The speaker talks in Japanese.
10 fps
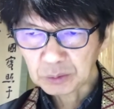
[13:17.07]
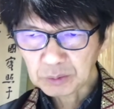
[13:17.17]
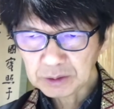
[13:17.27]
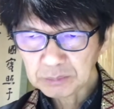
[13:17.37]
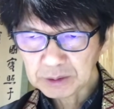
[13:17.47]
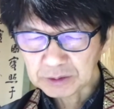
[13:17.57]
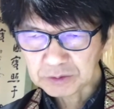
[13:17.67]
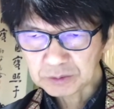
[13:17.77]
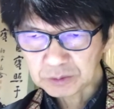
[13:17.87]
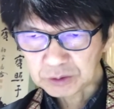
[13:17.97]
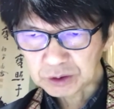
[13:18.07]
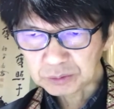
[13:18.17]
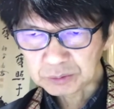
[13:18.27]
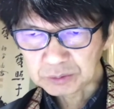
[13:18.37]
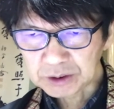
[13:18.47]
終わるまでずっと
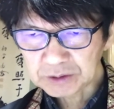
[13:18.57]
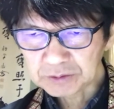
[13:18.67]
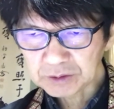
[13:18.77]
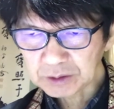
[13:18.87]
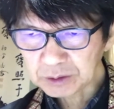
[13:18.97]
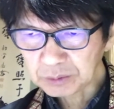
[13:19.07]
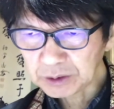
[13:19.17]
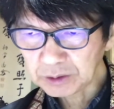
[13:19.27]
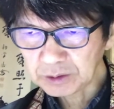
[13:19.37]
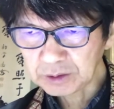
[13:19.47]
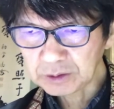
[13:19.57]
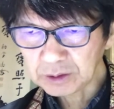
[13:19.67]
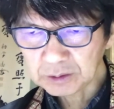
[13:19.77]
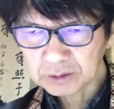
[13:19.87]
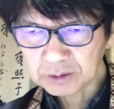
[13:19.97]
従軍し続けておいでになっ
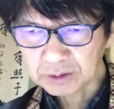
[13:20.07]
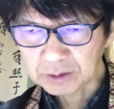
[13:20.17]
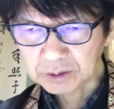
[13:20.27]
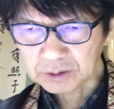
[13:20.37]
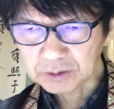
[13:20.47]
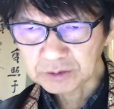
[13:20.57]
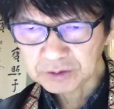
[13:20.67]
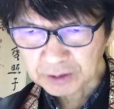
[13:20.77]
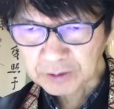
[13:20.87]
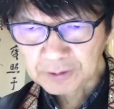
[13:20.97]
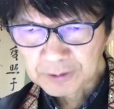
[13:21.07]
たっていうような方ですね。